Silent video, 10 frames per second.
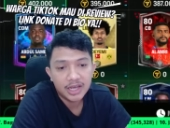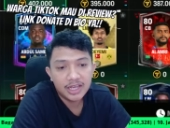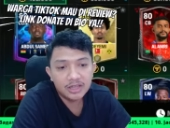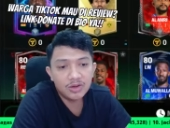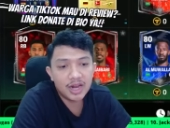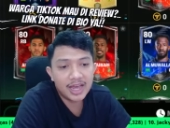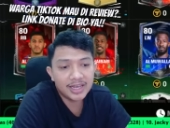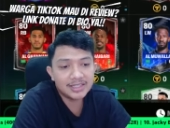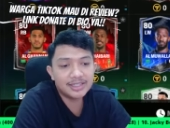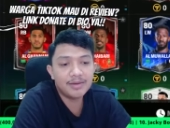itu
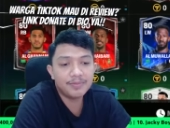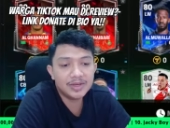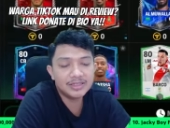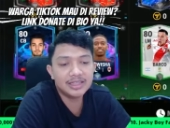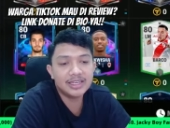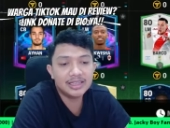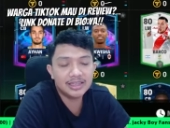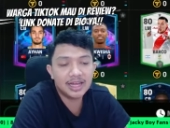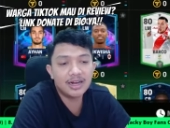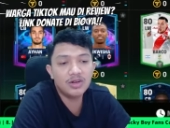naik sampai
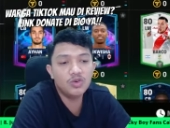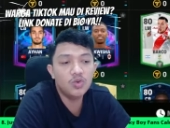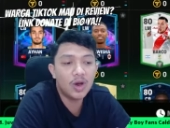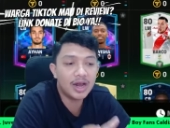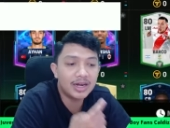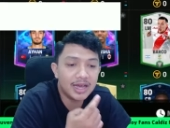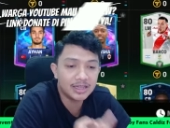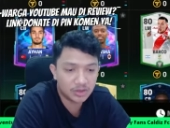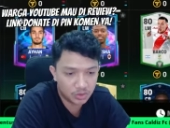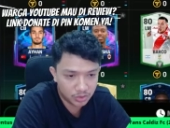sekitar
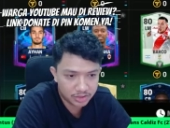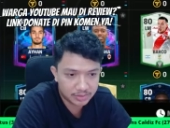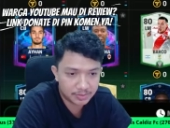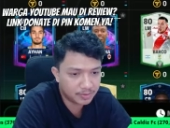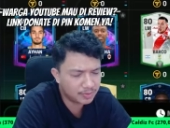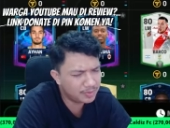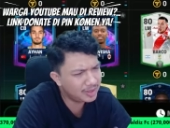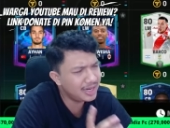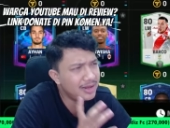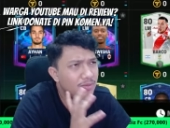200
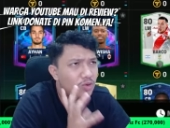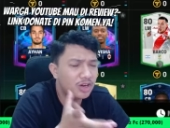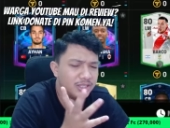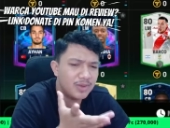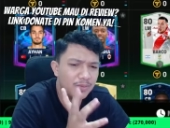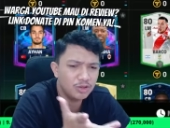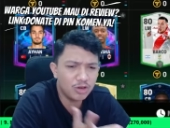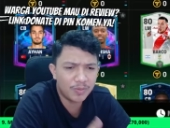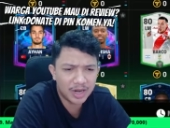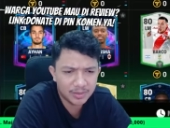250 itu
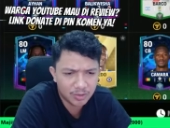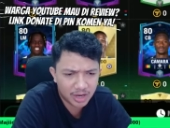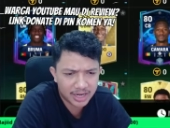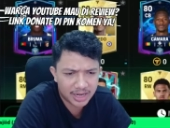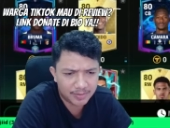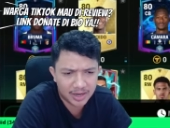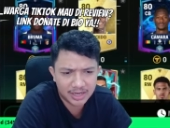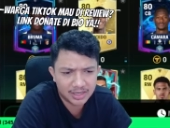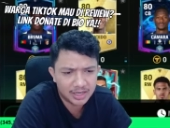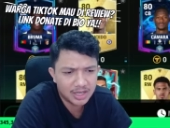udah paling murah ya, paling